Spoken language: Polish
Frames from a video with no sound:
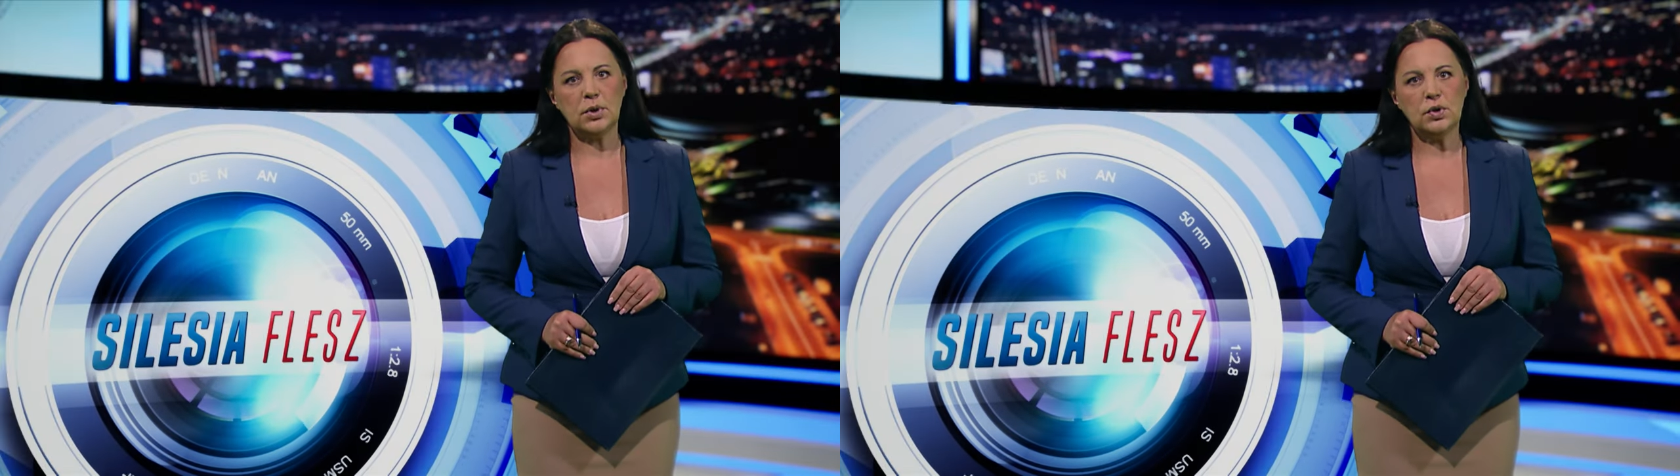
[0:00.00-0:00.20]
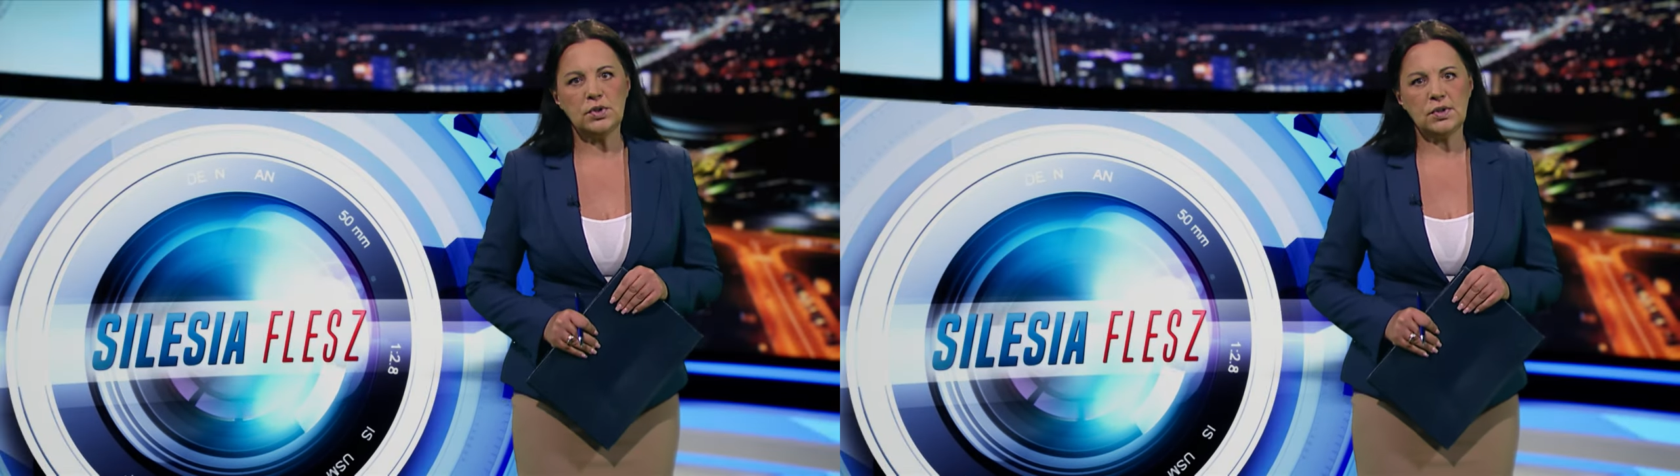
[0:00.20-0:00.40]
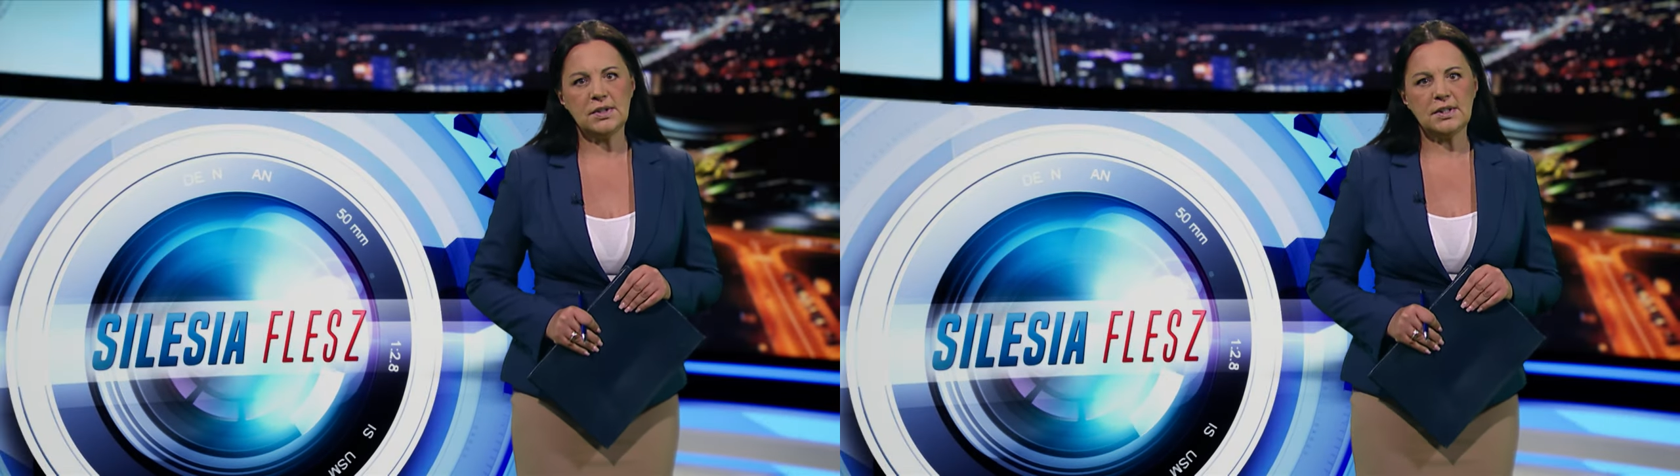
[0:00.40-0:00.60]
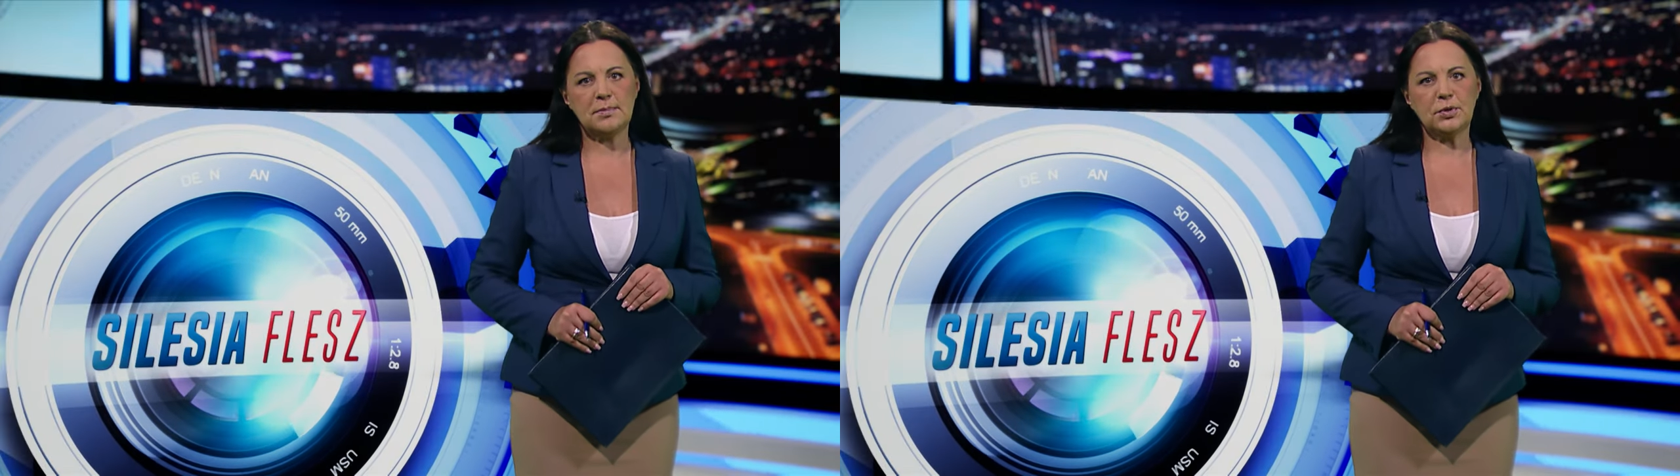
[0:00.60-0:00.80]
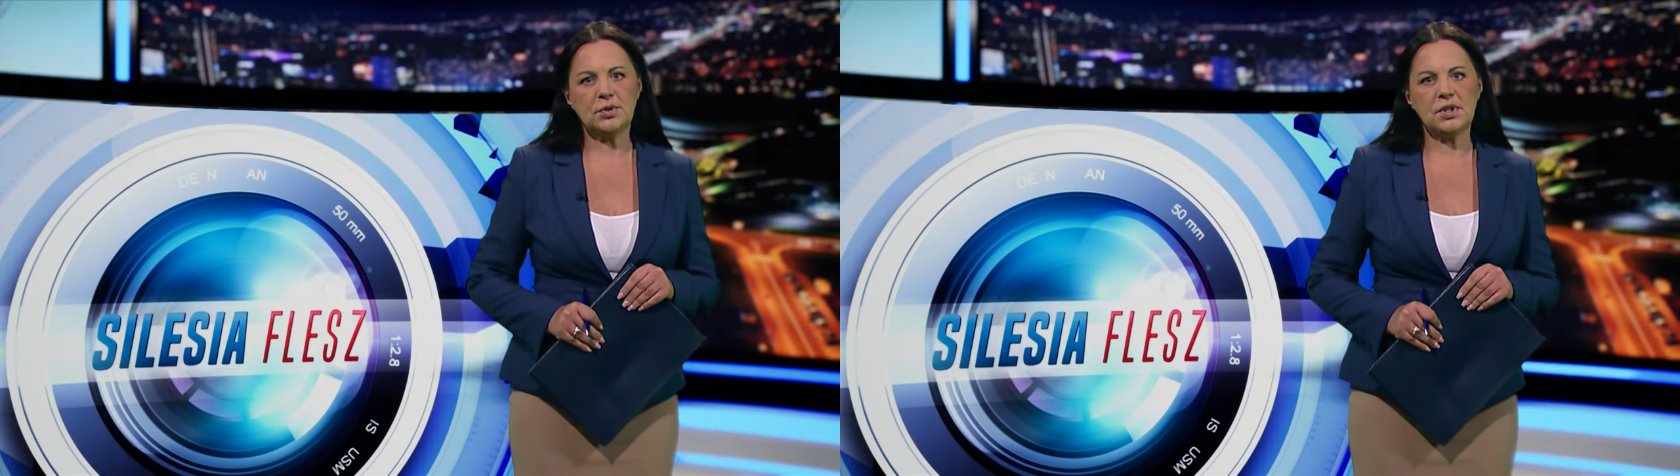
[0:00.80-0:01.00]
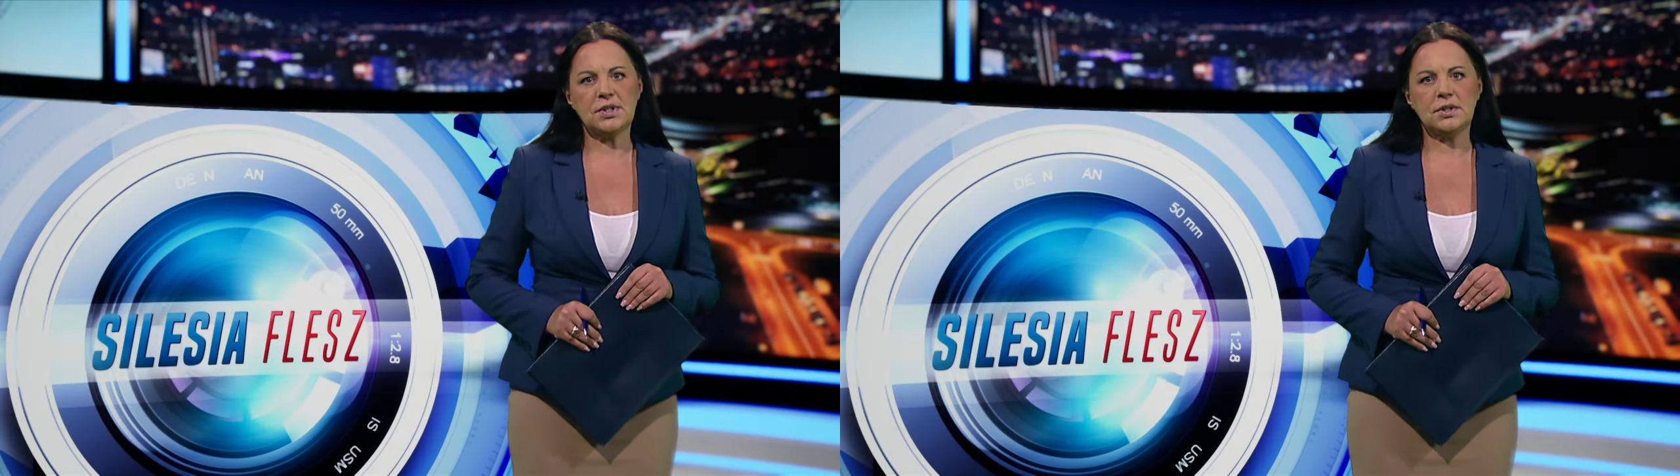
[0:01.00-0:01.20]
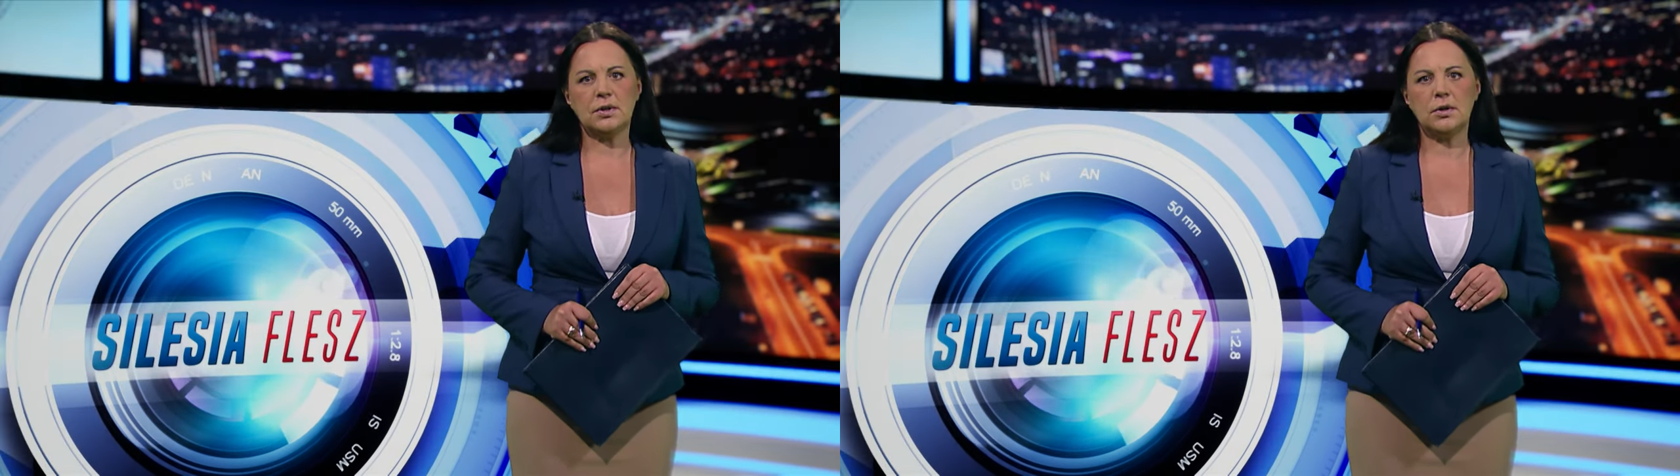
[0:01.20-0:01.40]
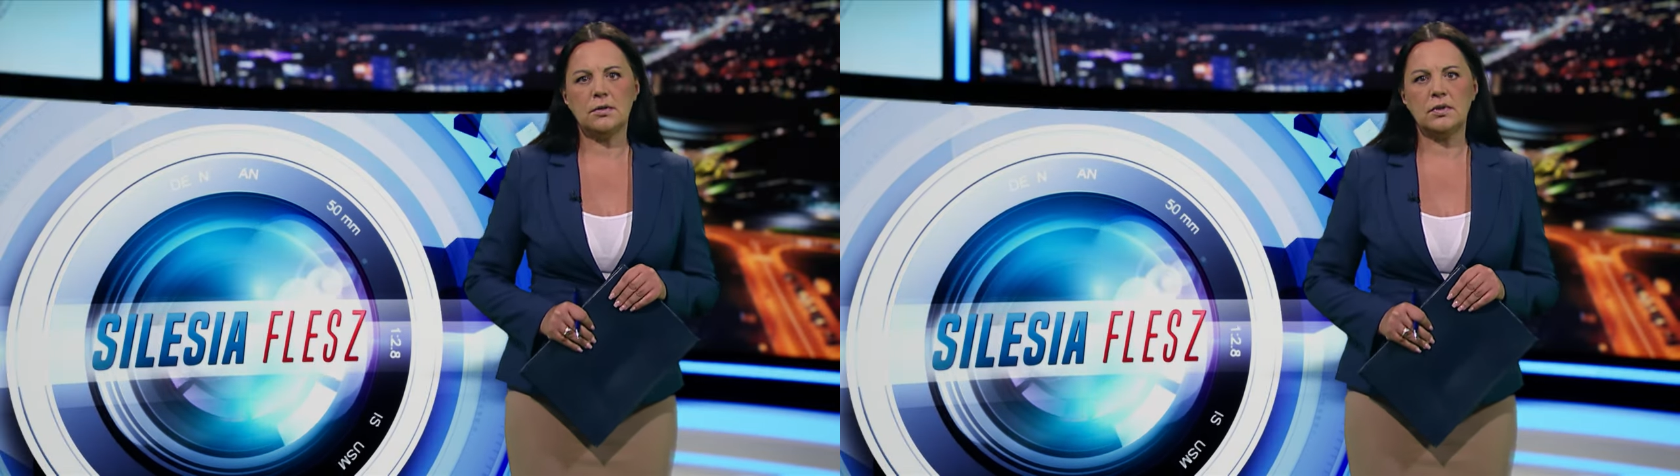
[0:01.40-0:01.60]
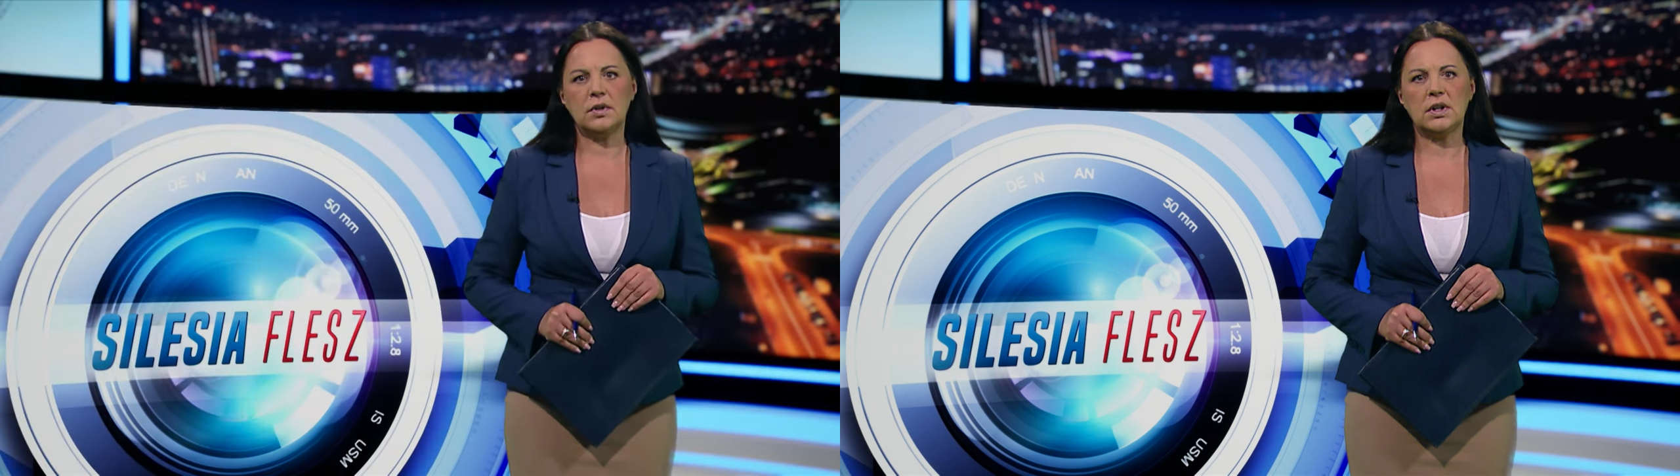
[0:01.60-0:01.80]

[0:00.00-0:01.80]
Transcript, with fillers: Pochodząca spod Częstochowy